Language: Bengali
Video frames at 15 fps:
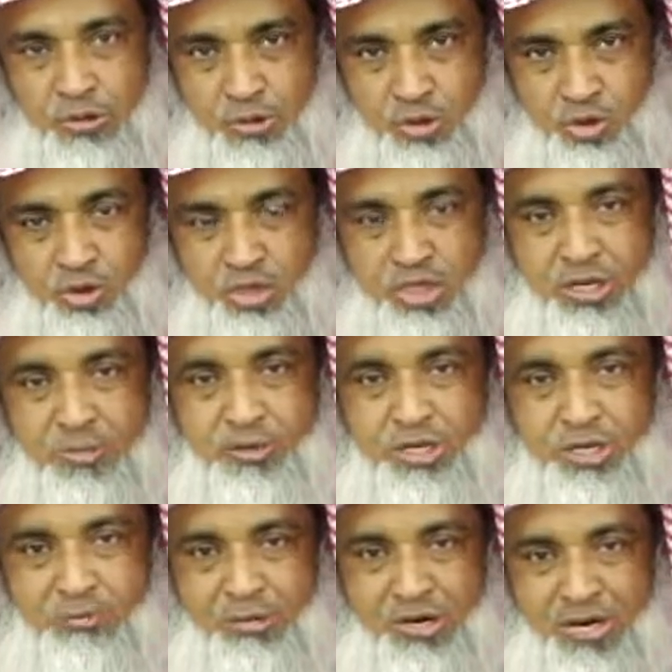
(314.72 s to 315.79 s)

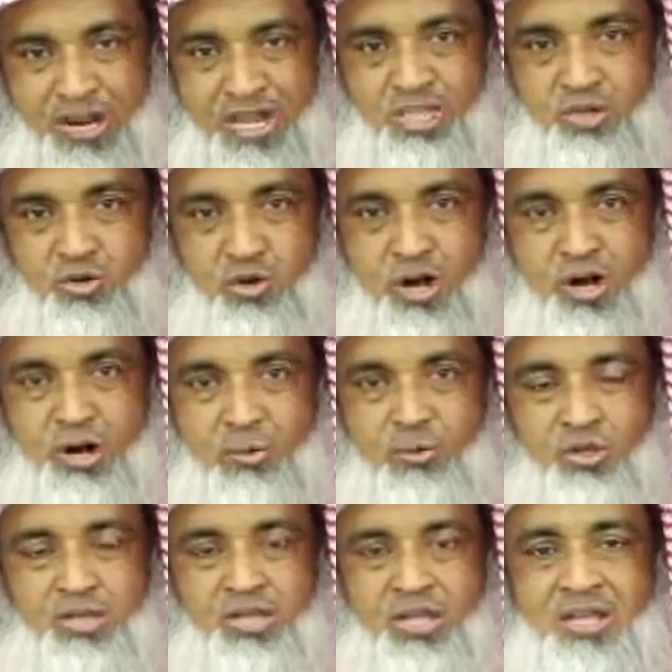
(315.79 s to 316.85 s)
রসুসলামকে মেরাজ করানোর
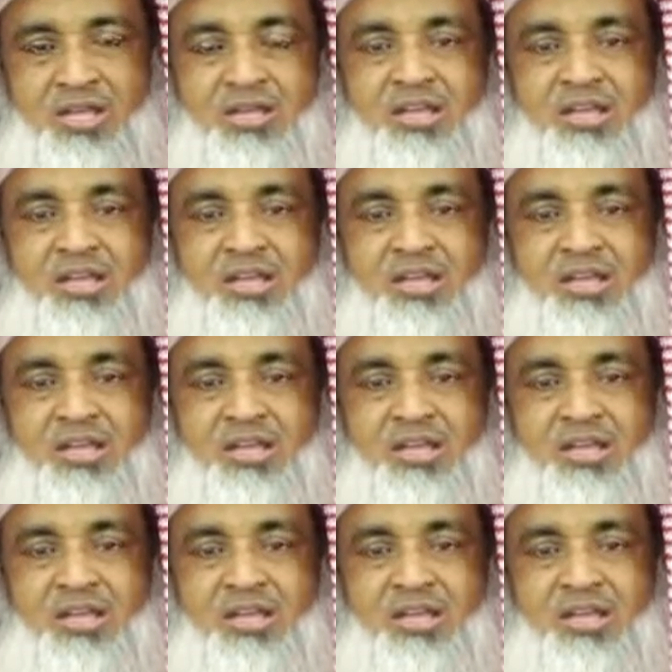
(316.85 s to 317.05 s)
মধ্যে